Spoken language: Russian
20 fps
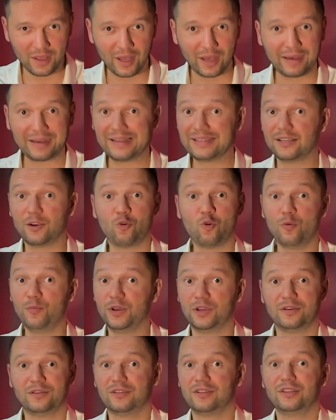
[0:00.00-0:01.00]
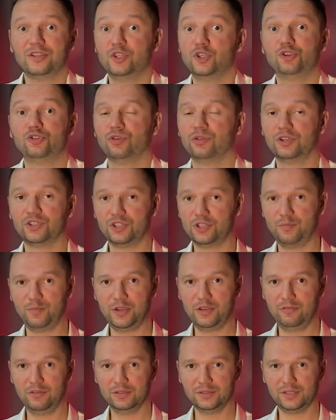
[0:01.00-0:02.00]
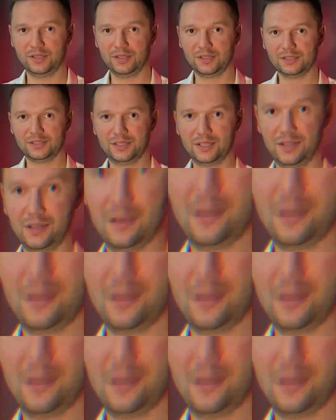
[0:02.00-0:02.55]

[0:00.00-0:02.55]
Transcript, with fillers: хотя комик еще даже не появился на сцене.